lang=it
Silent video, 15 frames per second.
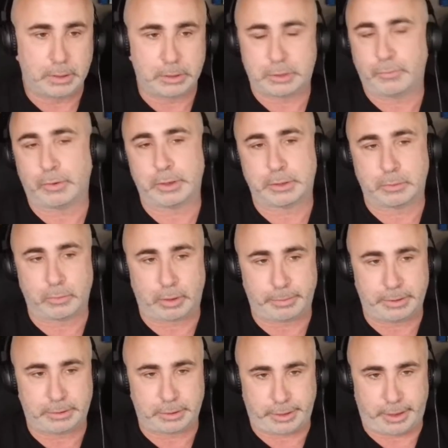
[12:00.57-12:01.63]
ci vuole
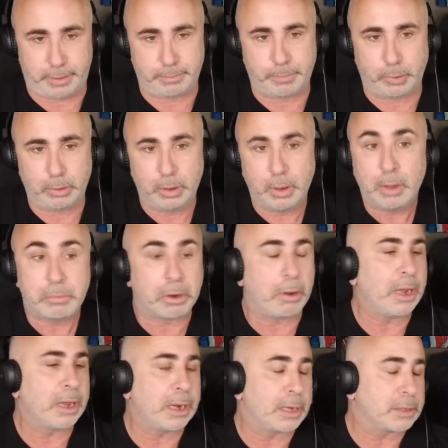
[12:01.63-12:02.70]
sicuramente tempo, però
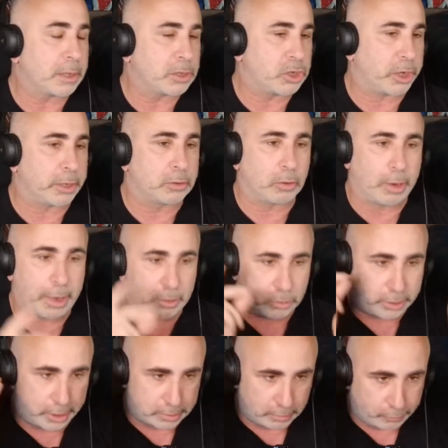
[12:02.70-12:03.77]
anche la 300 l'hanno
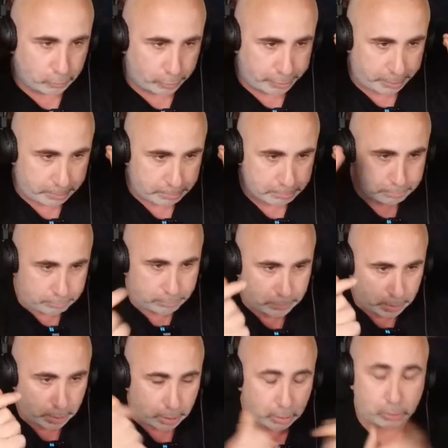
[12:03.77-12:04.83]
tirata fuori
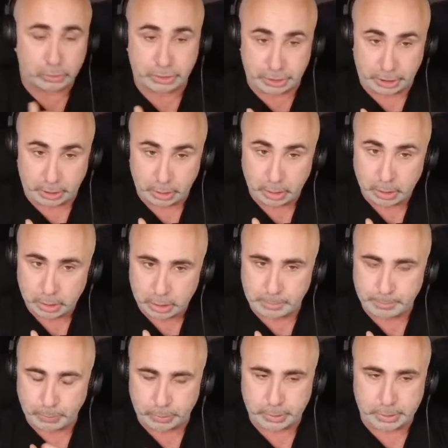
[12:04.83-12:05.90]
così, in
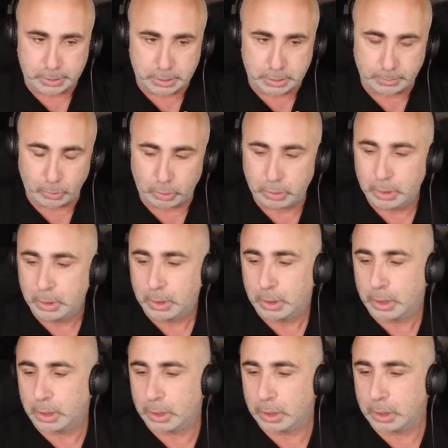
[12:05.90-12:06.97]
pochissimo.
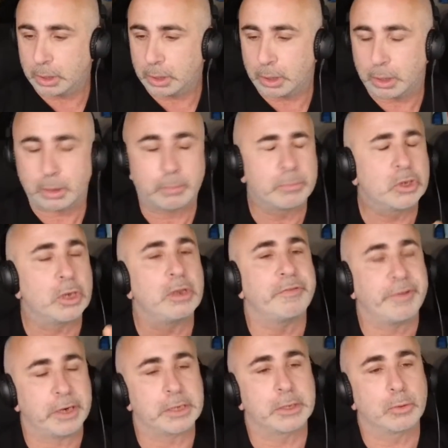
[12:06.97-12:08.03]
Eh, bisogna
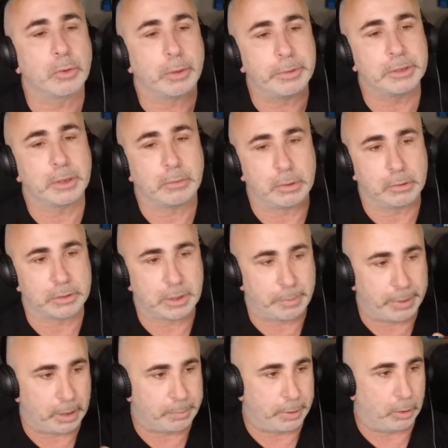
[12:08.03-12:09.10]
fare sicuramente qualcosa
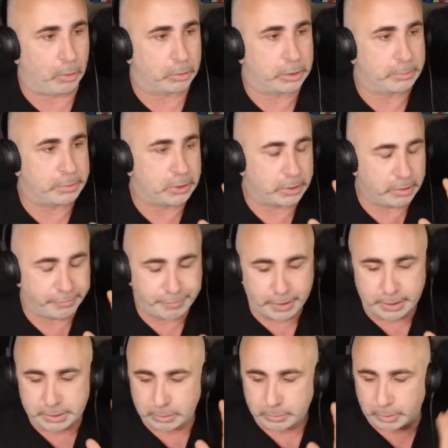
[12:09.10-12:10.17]
per i piloti, bisogna
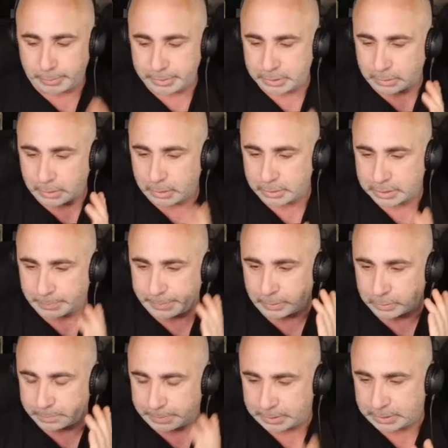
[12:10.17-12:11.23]
fare sicuramente qualcosa per
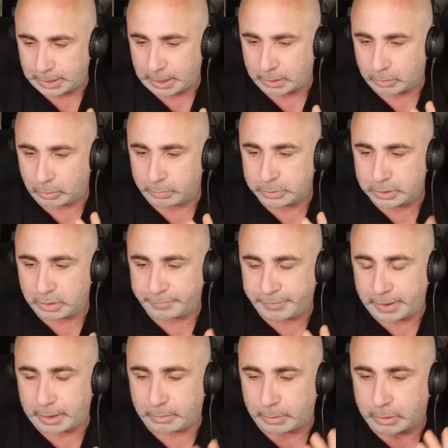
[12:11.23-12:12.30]
lo spettacolo, bisogna
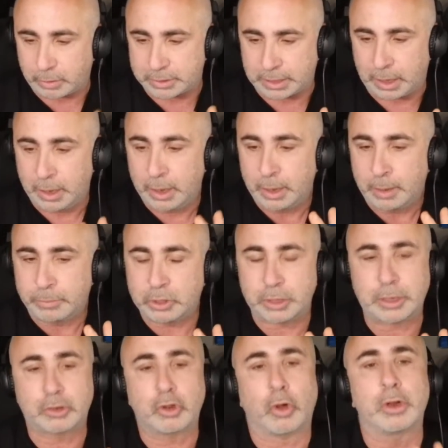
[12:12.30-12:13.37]
fare qualcosa,
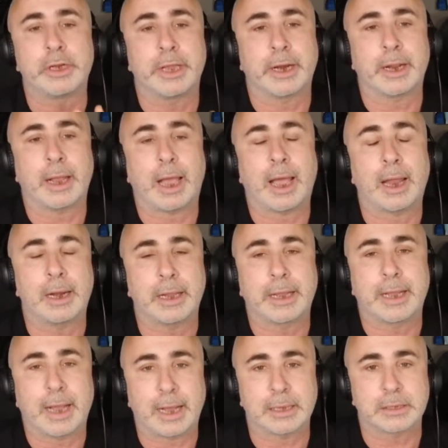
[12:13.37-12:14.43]
bisogna togliere alle
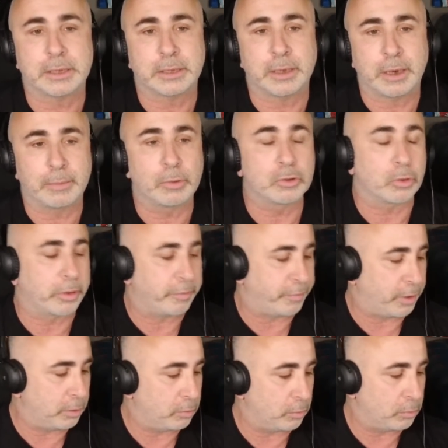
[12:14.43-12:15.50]
case delle moto che
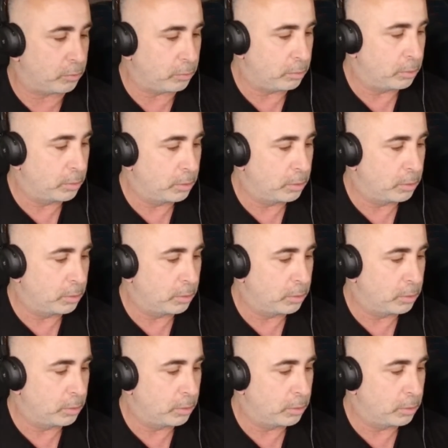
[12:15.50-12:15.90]
vendono,